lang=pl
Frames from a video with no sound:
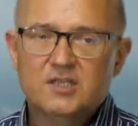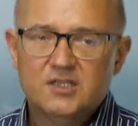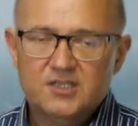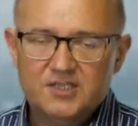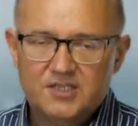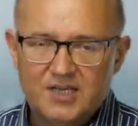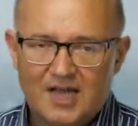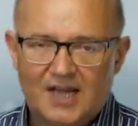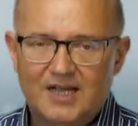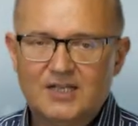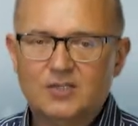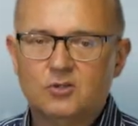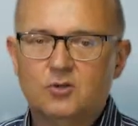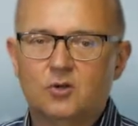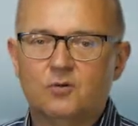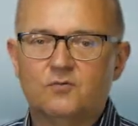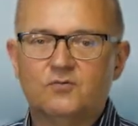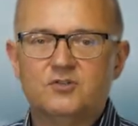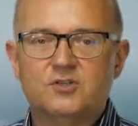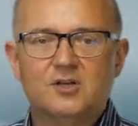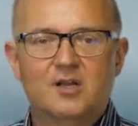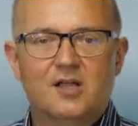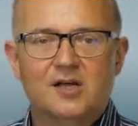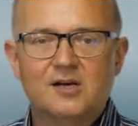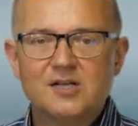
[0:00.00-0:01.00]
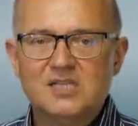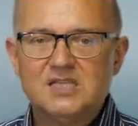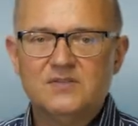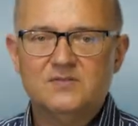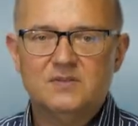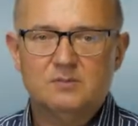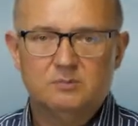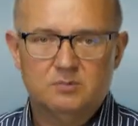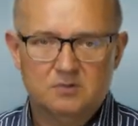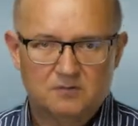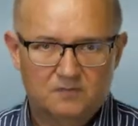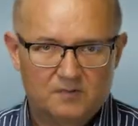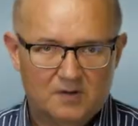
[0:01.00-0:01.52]
jak to w
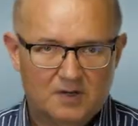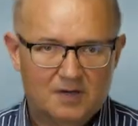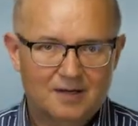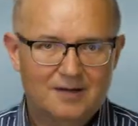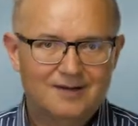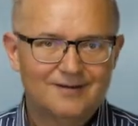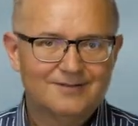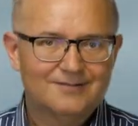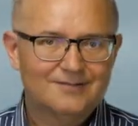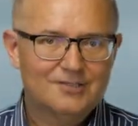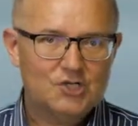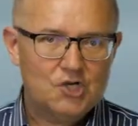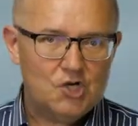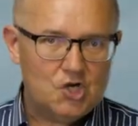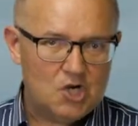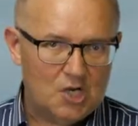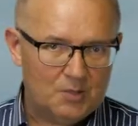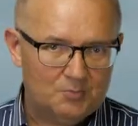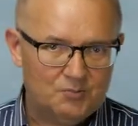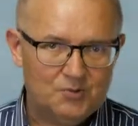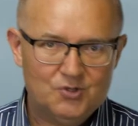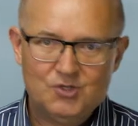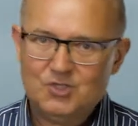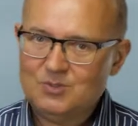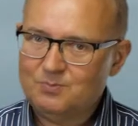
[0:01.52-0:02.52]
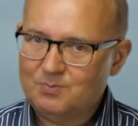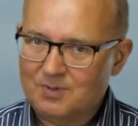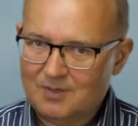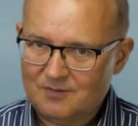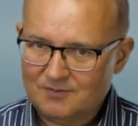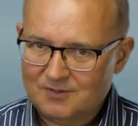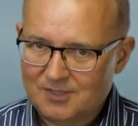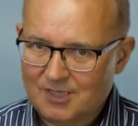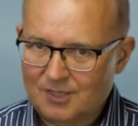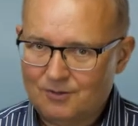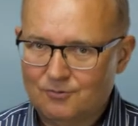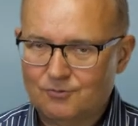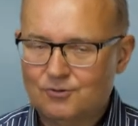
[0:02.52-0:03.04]
zielarstwie bywa, najlepiej
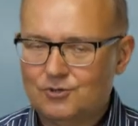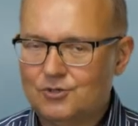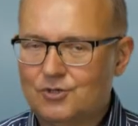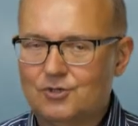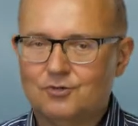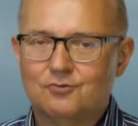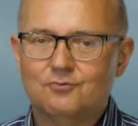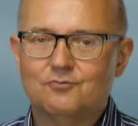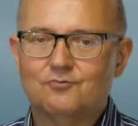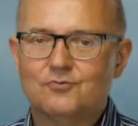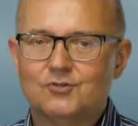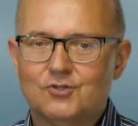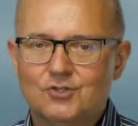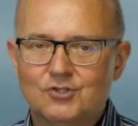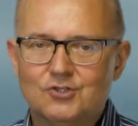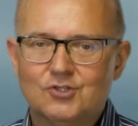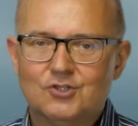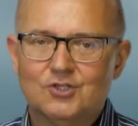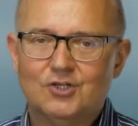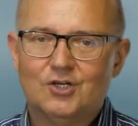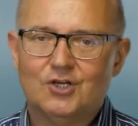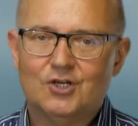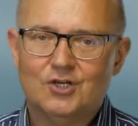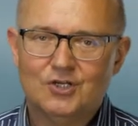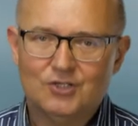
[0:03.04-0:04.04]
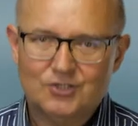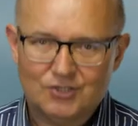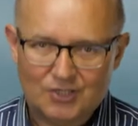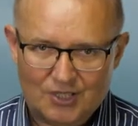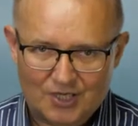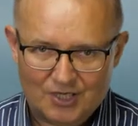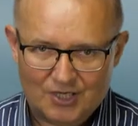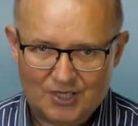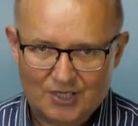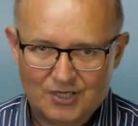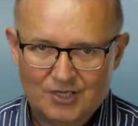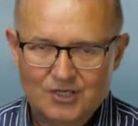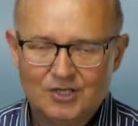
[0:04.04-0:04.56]
sprawdzają się wszystkie
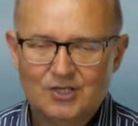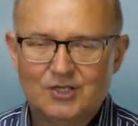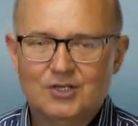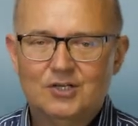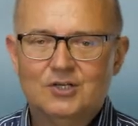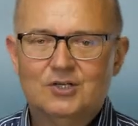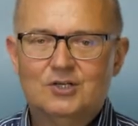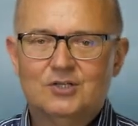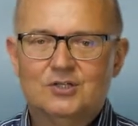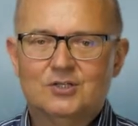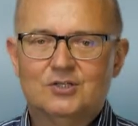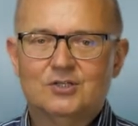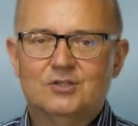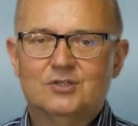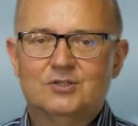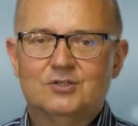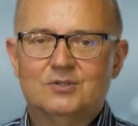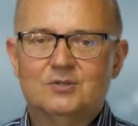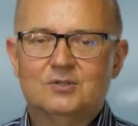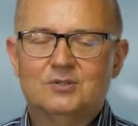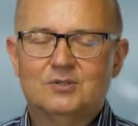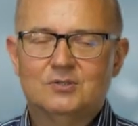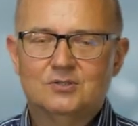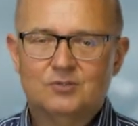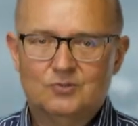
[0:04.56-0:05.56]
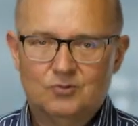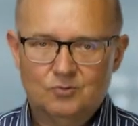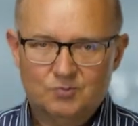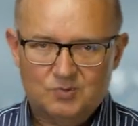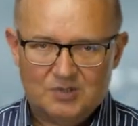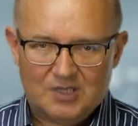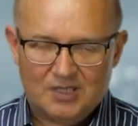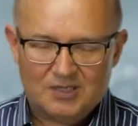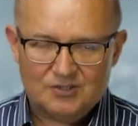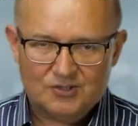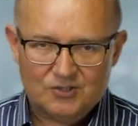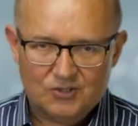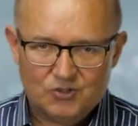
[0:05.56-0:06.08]
te y,
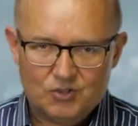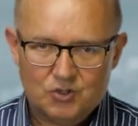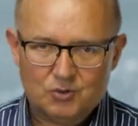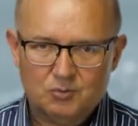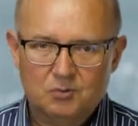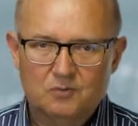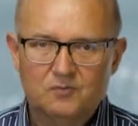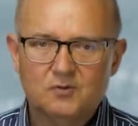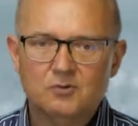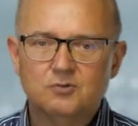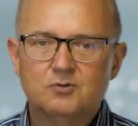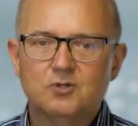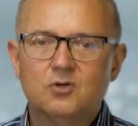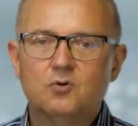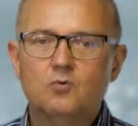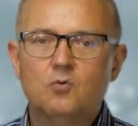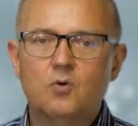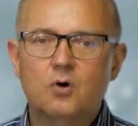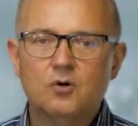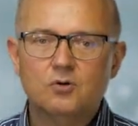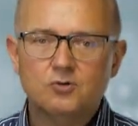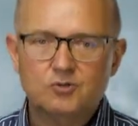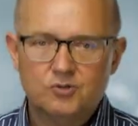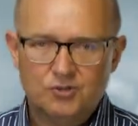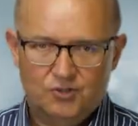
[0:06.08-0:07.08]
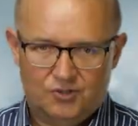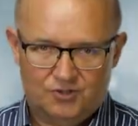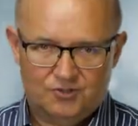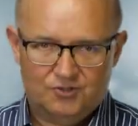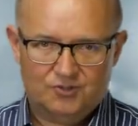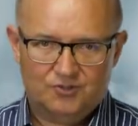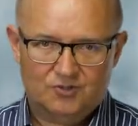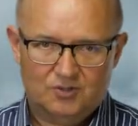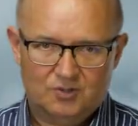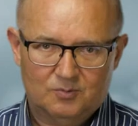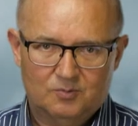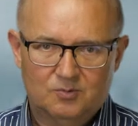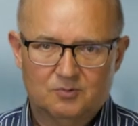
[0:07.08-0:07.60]
substancje ziołowe, które łączy się
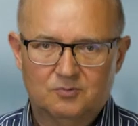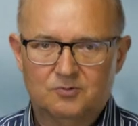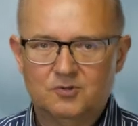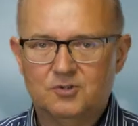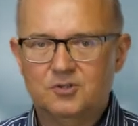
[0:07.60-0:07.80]
ze sobą.